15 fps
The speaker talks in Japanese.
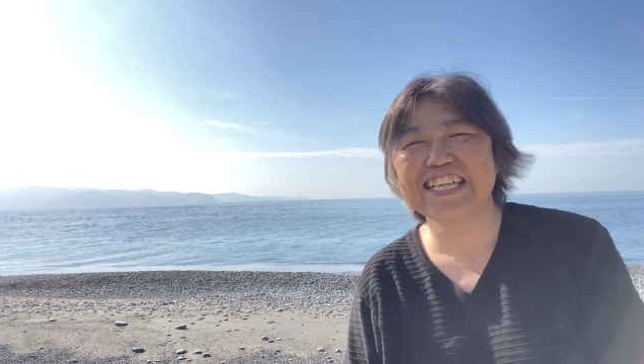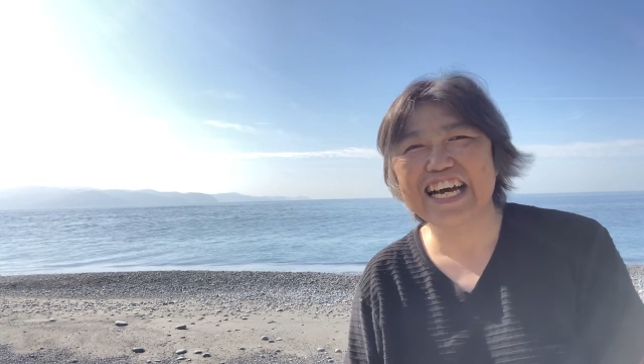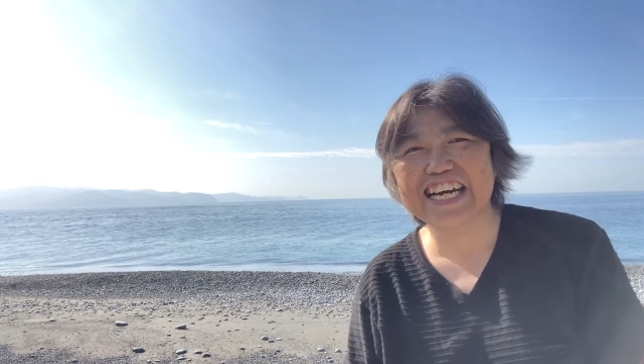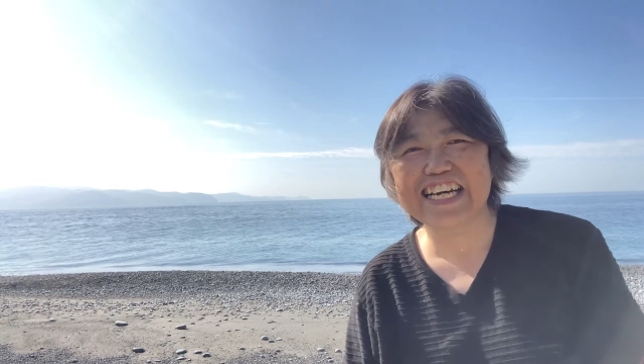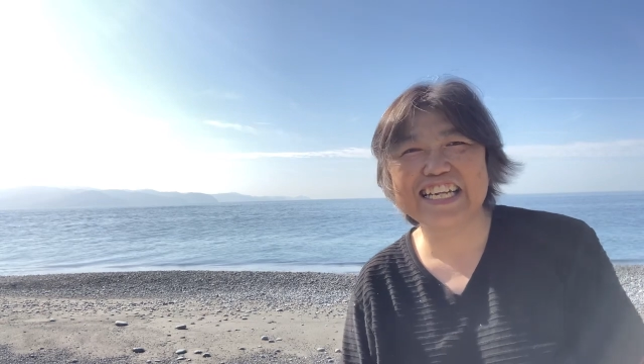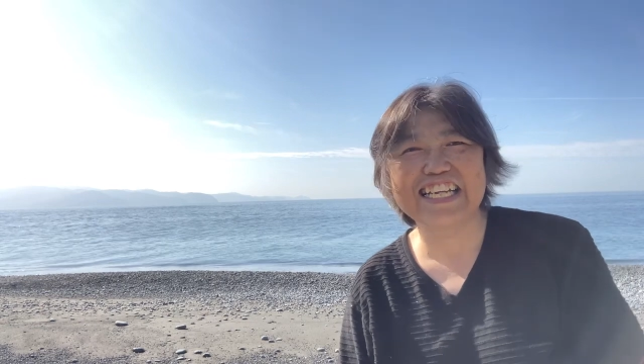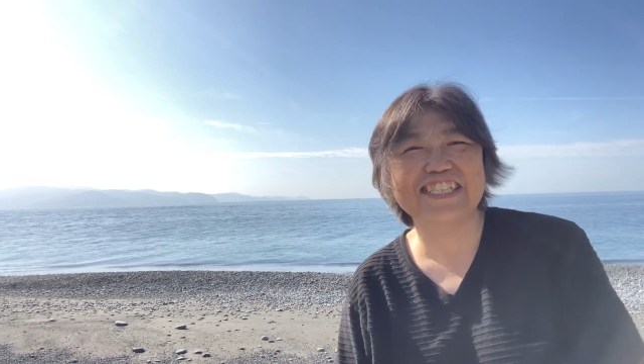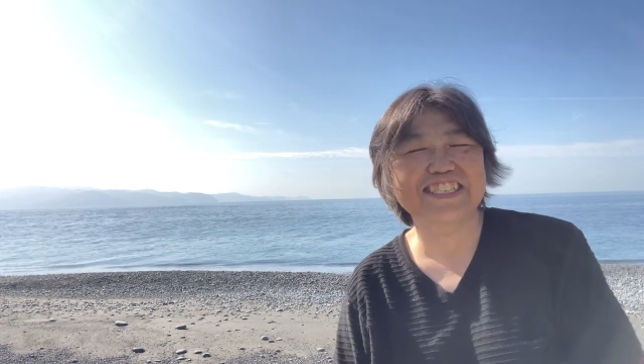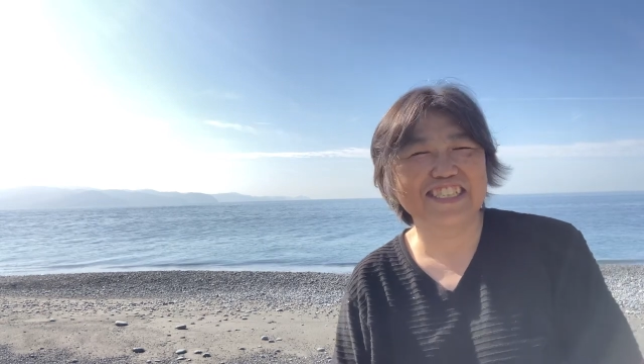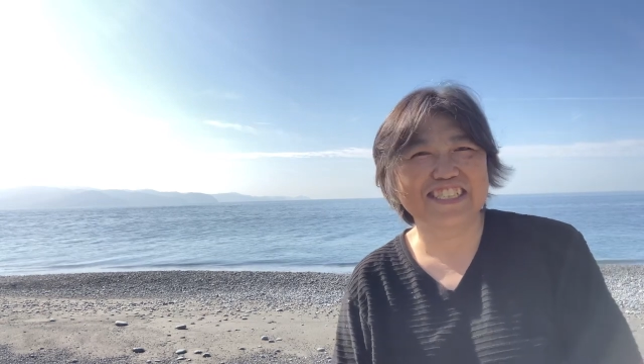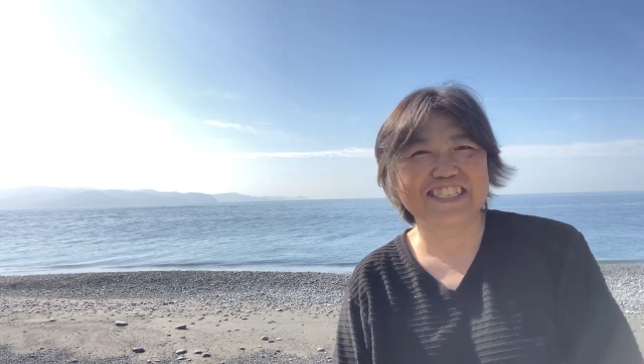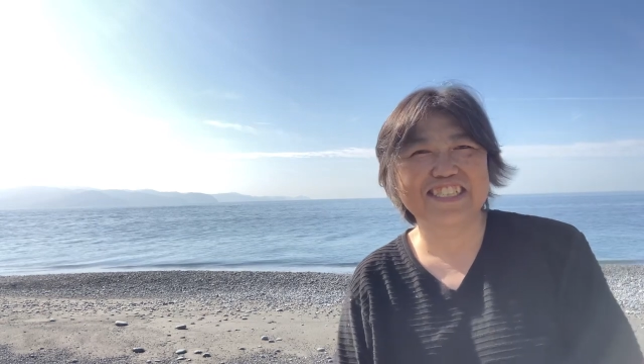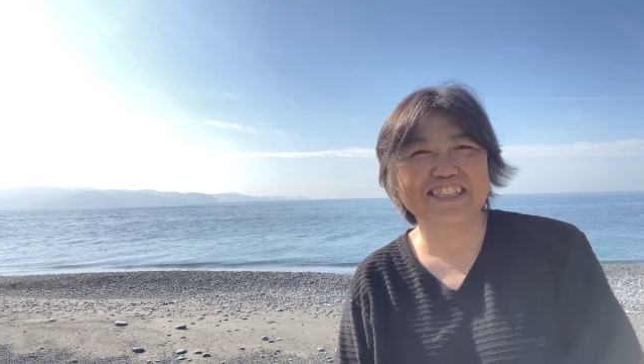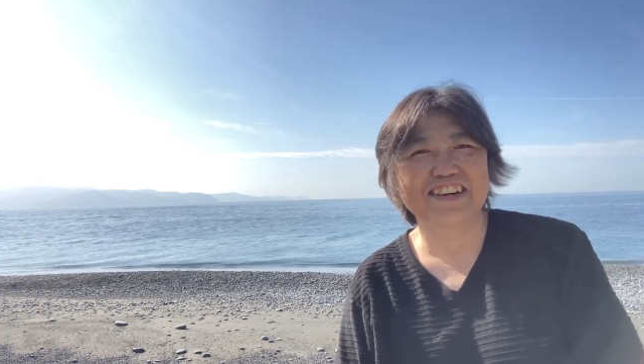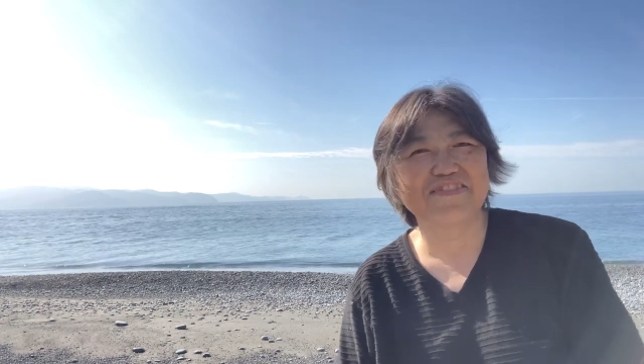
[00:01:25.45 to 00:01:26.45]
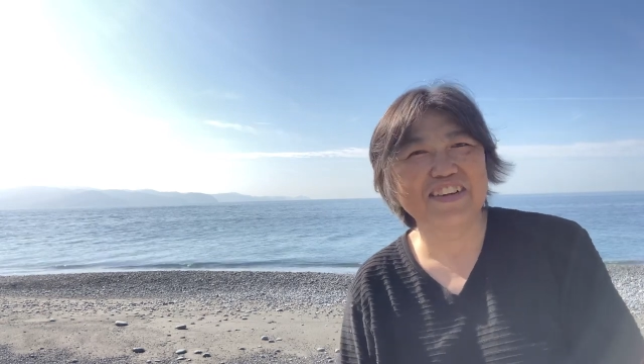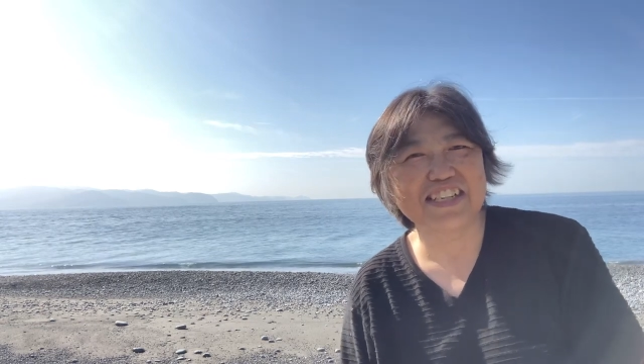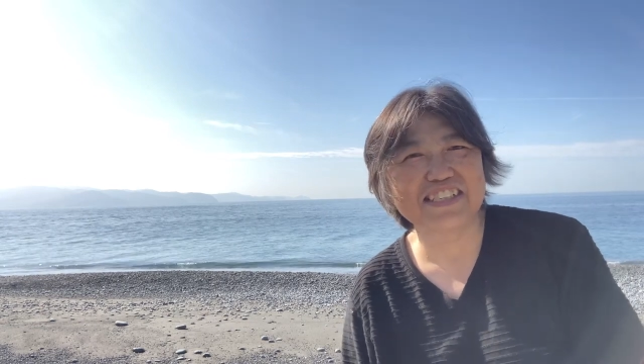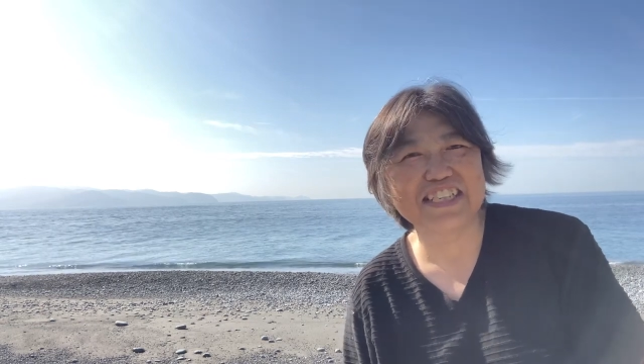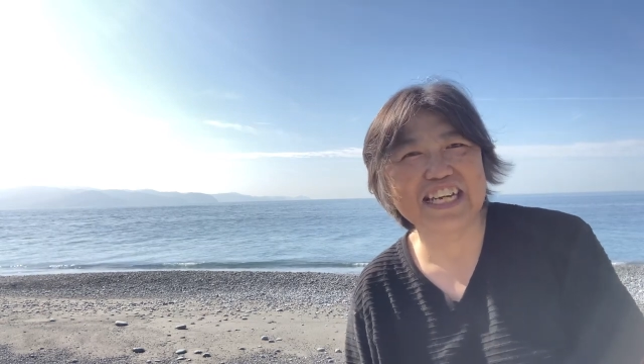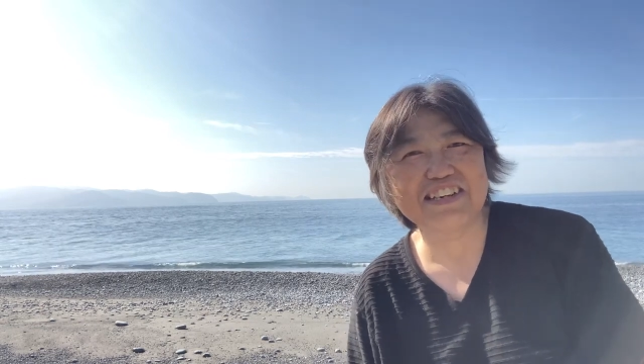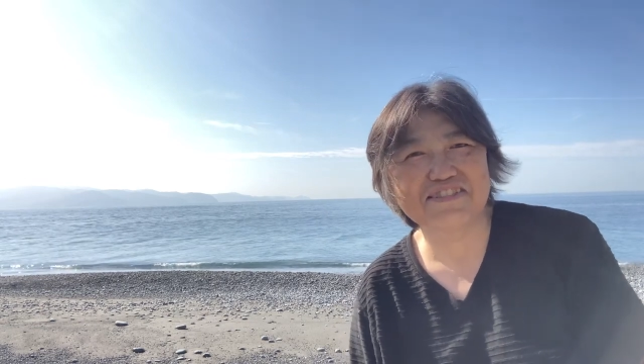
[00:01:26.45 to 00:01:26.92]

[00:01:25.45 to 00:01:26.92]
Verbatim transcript: 中でちょっと強めのね、